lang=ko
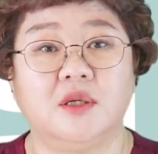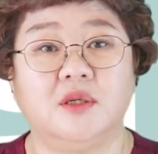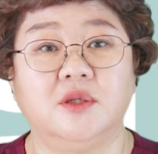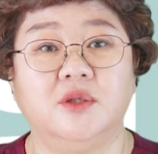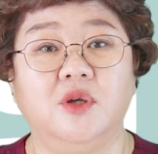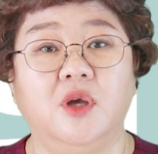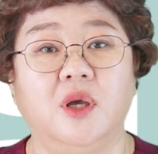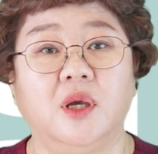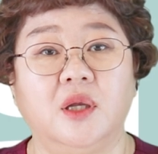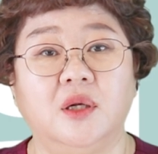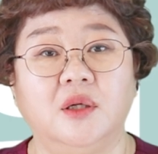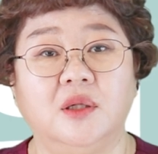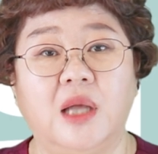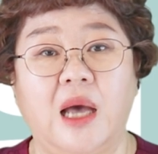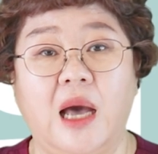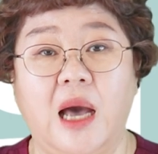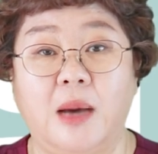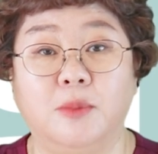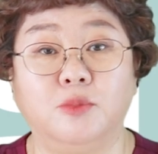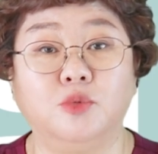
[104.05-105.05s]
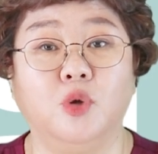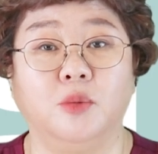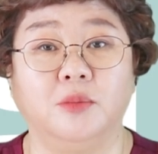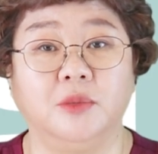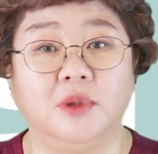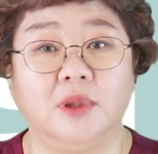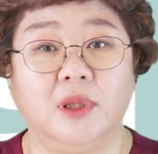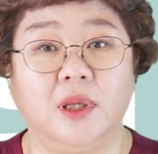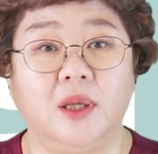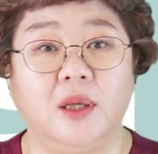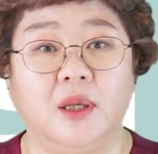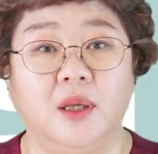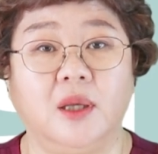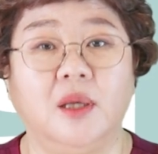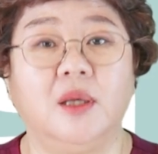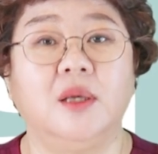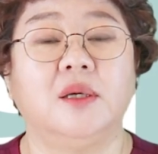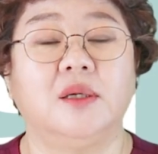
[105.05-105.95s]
그녀에게는 아무도 없는데